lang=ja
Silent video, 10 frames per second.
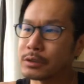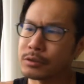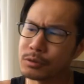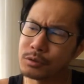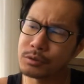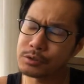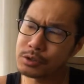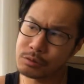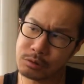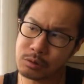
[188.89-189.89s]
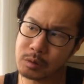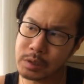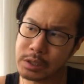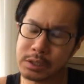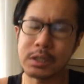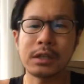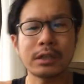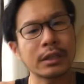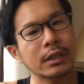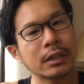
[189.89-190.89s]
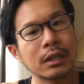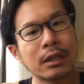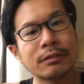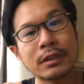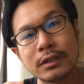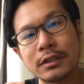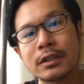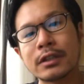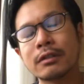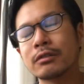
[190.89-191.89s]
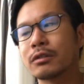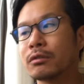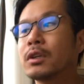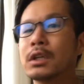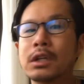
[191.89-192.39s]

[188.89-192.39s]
その中東系イラン系かなアフガニスタン系の人っ